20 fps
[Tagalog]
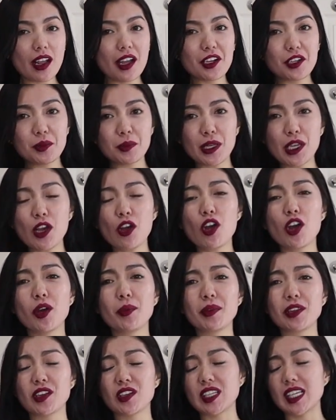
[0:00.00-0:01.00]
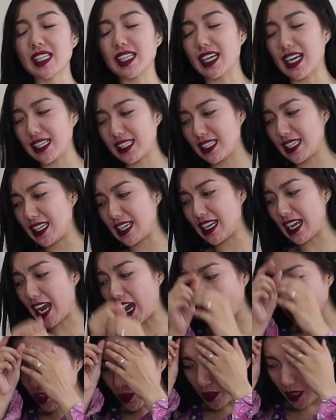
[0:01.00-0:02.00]
ano ba yung comment ko sa dress lily?
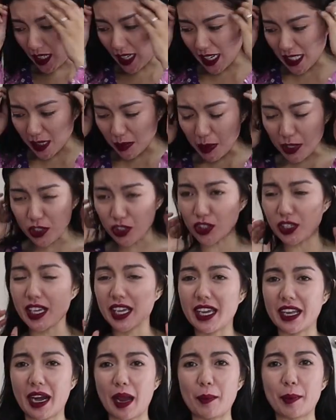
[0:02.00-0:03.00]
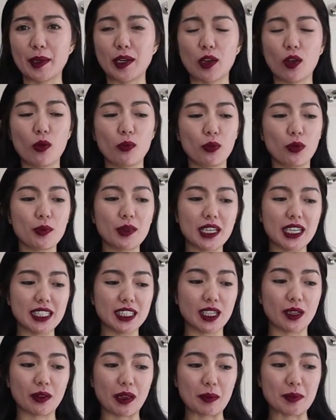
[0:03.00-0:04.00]
Actually, guys, medyo nahirapan ako pumili
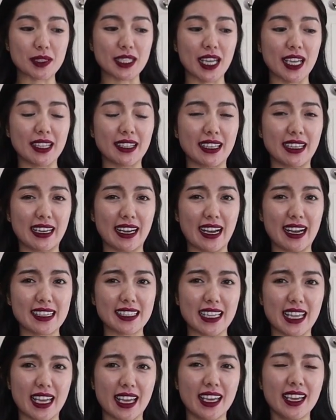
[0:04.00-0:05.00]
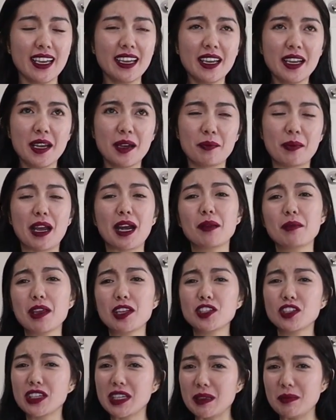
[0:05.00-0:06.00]
sa website nila kasi parang
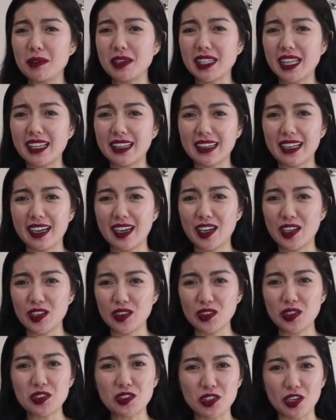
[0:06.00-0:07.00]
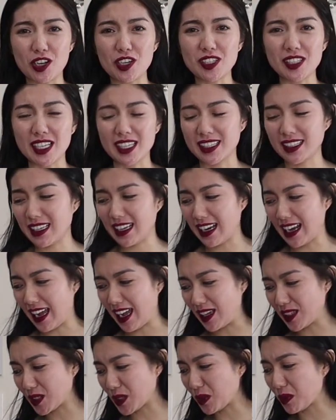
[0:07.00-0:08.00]
medyo limited lang ngayon yung choices
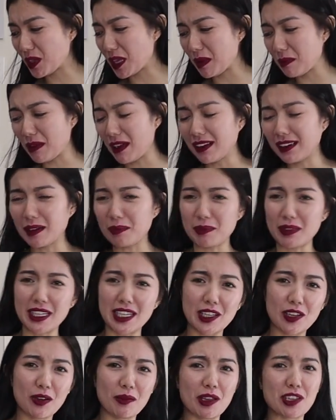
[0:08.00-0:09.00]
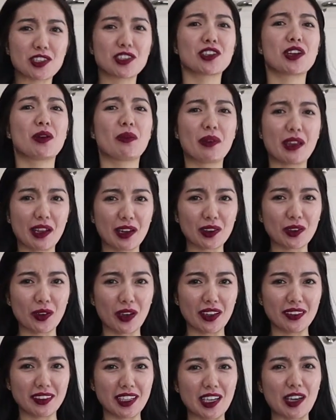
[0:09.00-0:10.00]
nila. So, yung ibang napili ko, medyo
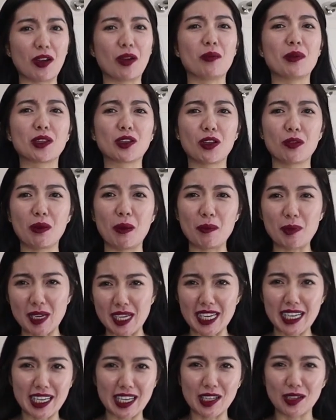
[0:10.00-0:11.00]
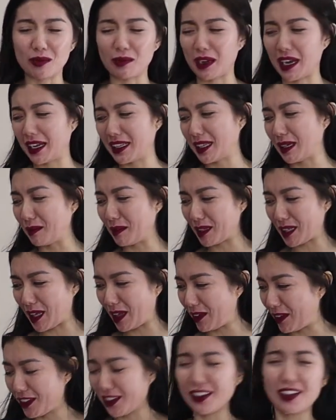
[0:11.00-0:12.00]
na-weirdohan din ako. Ba't ko ba pinili yung mga damit na
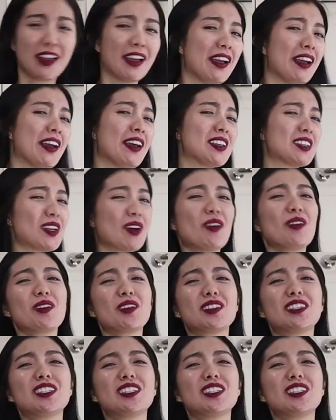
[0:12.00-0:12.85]
yun? So, kung